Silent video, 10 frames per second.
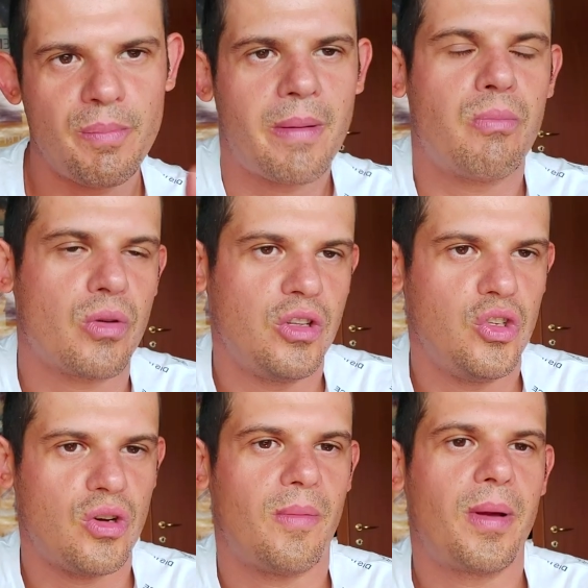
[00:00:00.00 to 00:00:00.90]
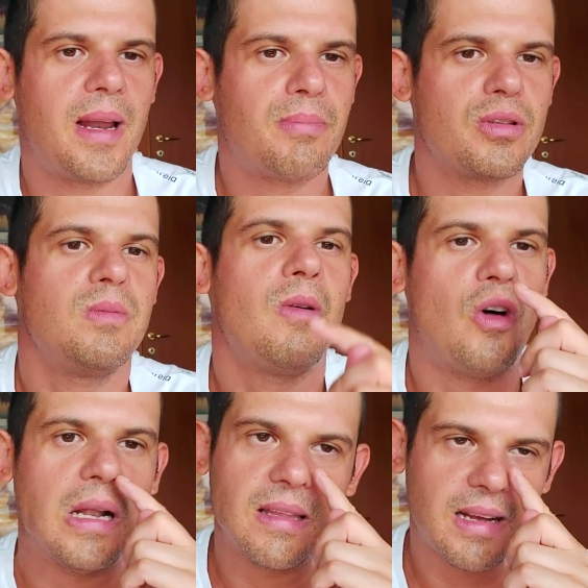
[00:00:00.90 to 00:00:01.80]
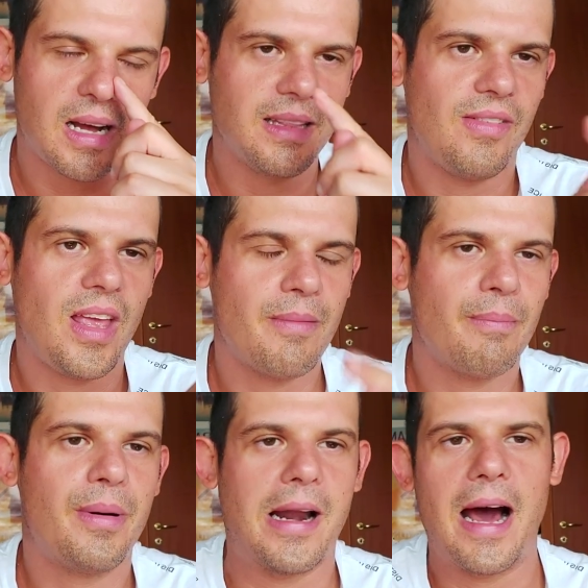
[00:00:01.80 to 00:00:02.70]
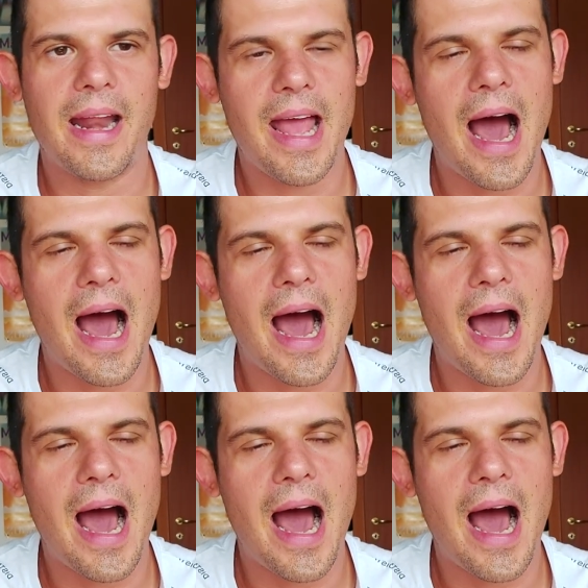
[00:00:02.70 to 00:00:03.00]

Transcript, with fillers: per punizione perché la prossima volta deve imparare